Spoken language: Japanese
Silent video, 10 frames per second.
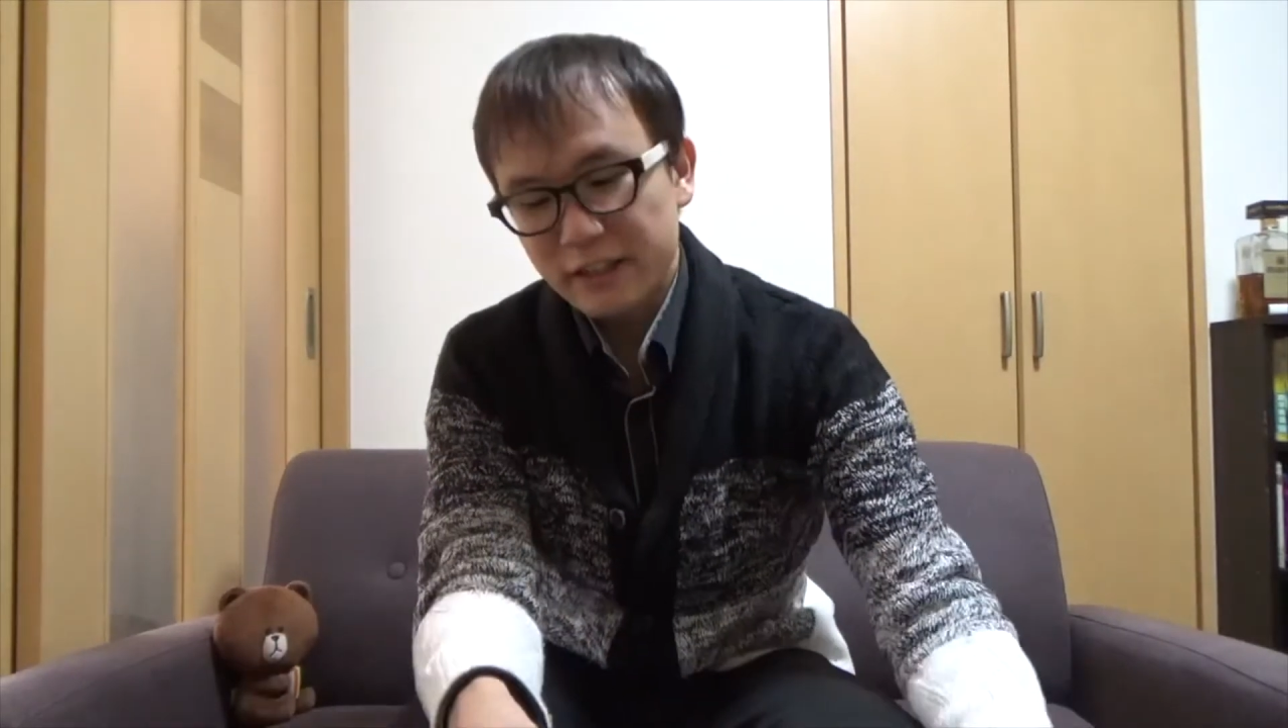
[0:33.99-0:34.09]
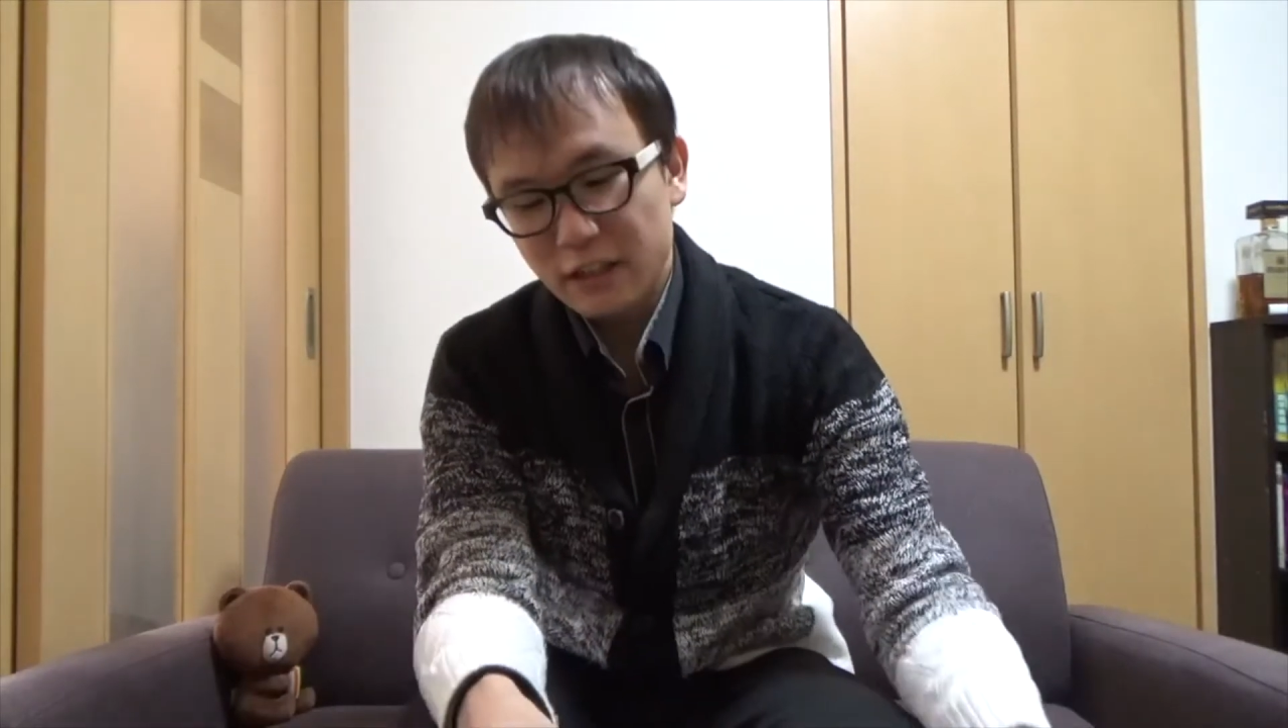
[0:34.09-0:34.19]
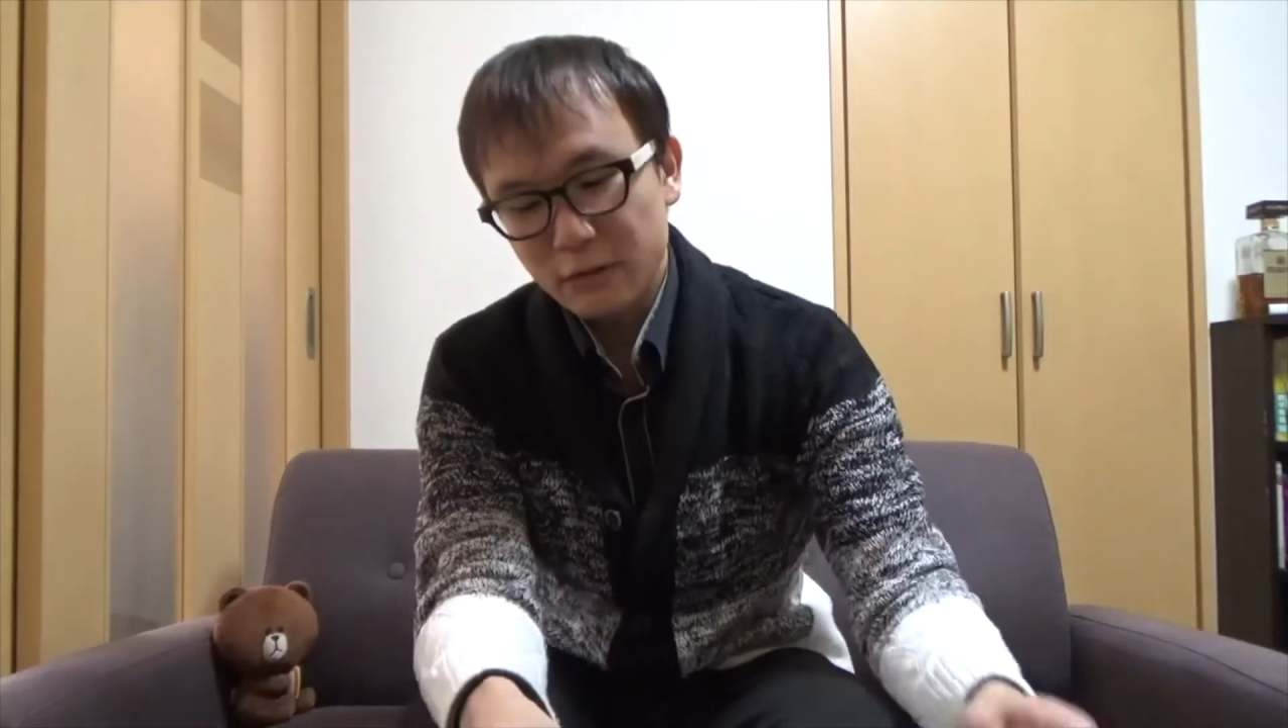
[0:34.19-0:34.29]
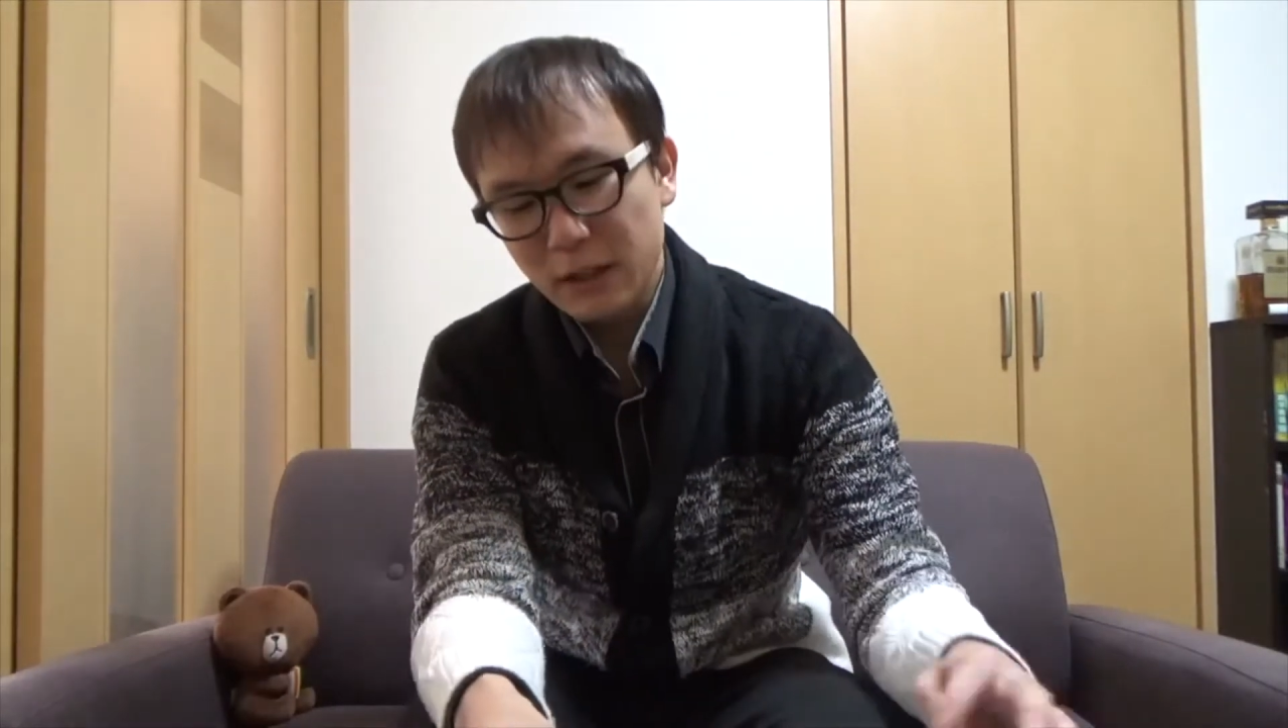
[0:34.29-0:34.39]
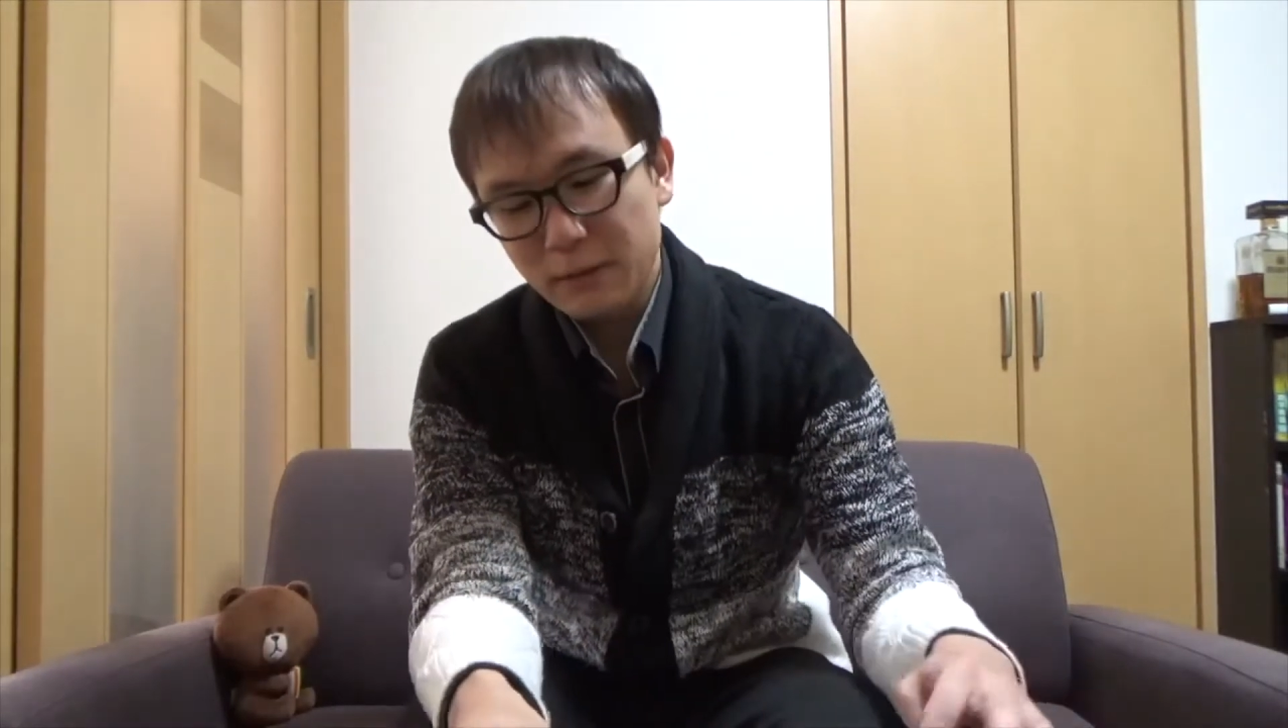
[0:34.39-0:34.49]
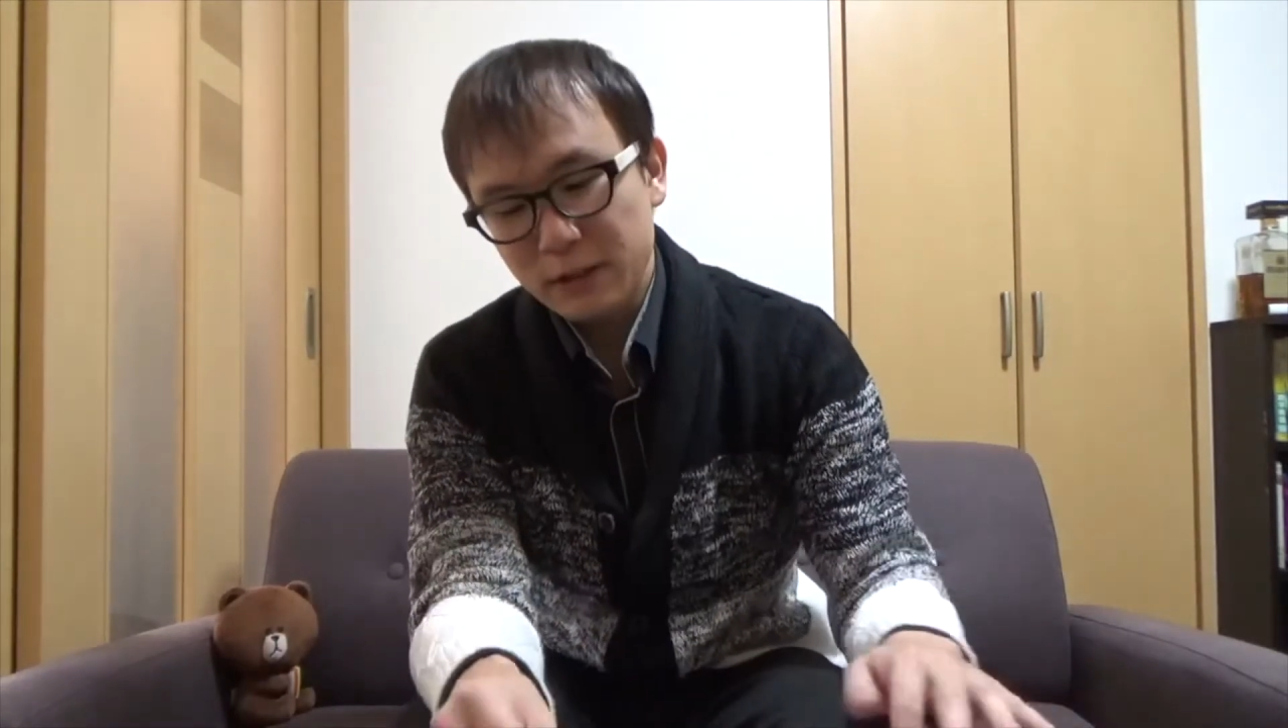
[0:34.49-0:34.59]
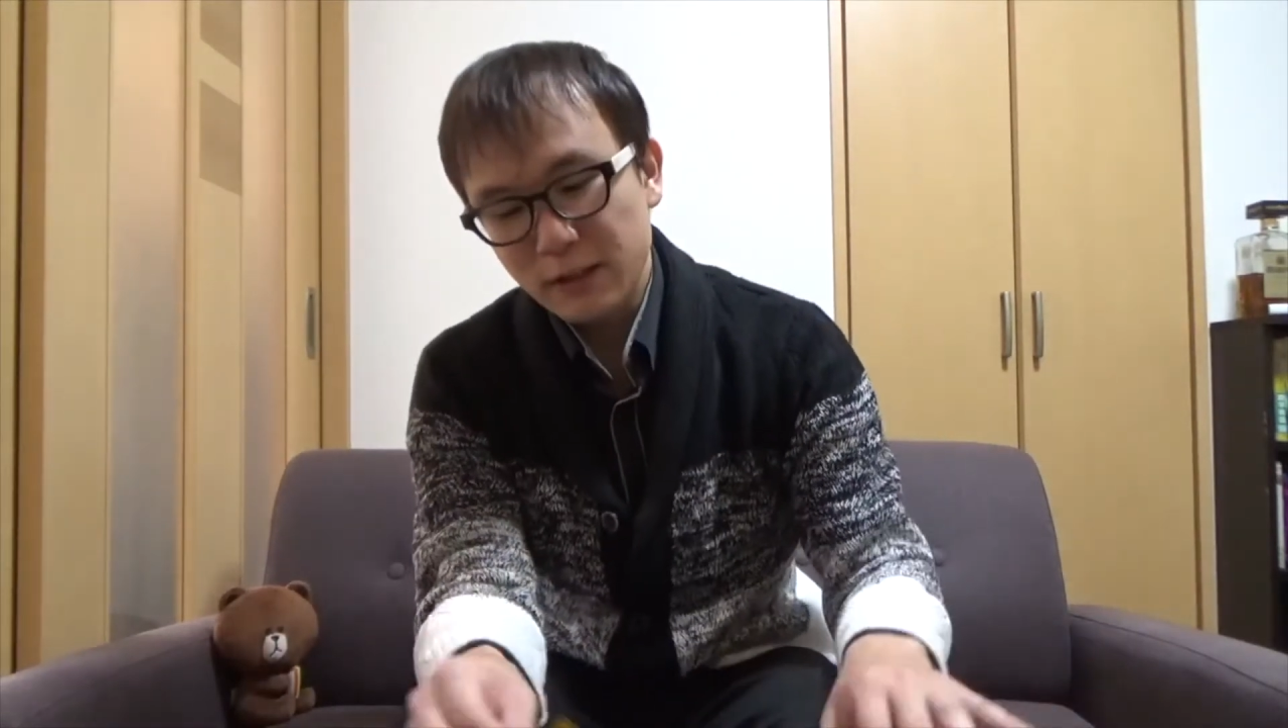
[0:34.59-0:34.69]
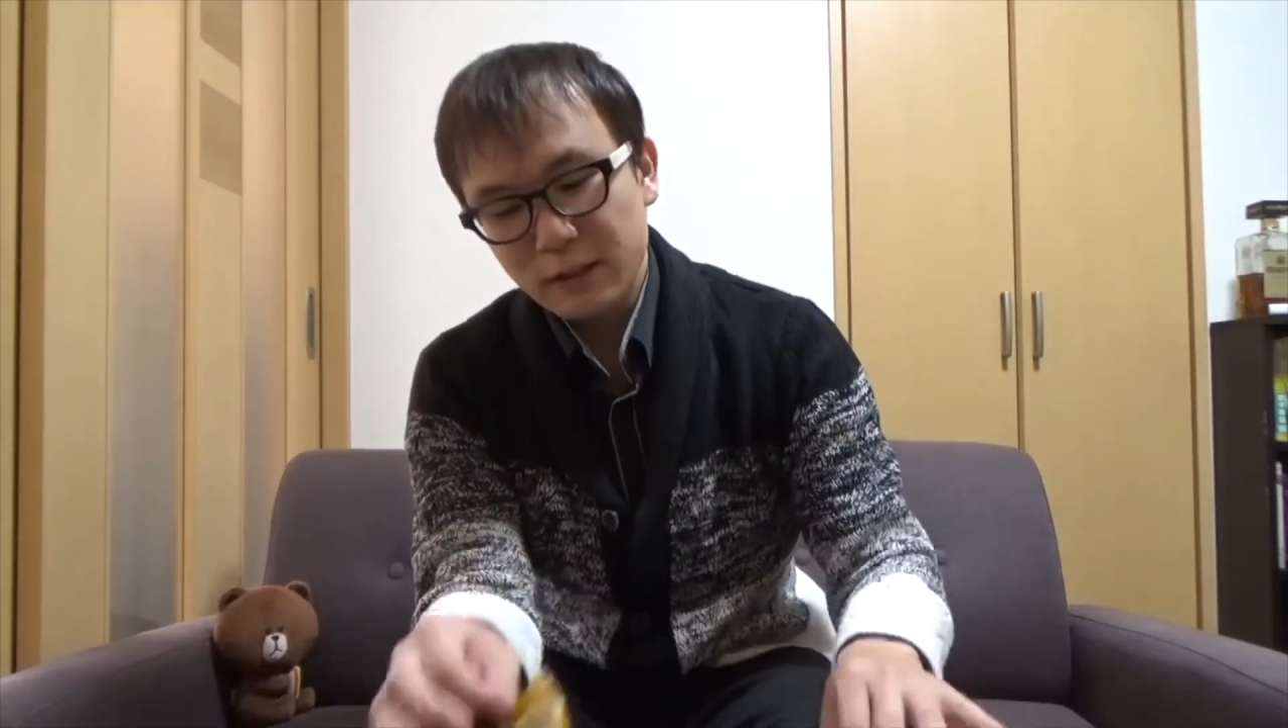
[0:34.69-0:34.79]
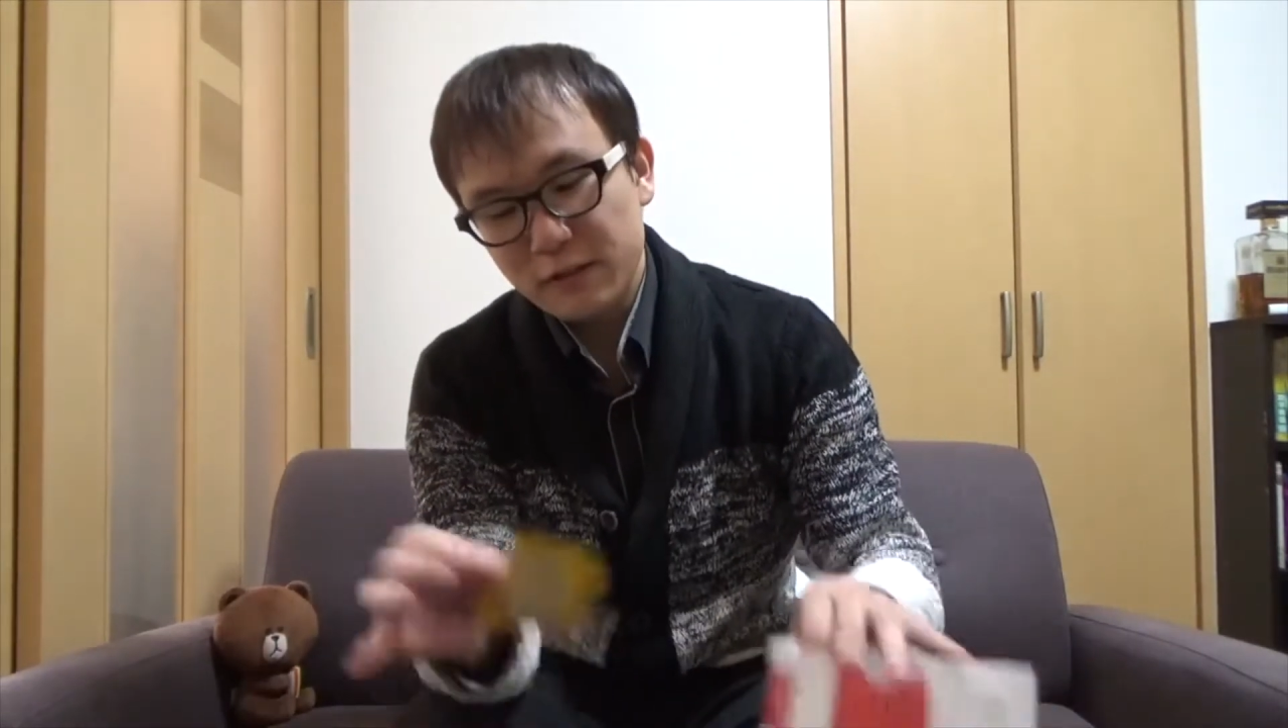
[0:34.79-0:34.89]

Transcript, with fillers: 回も食べてなかったん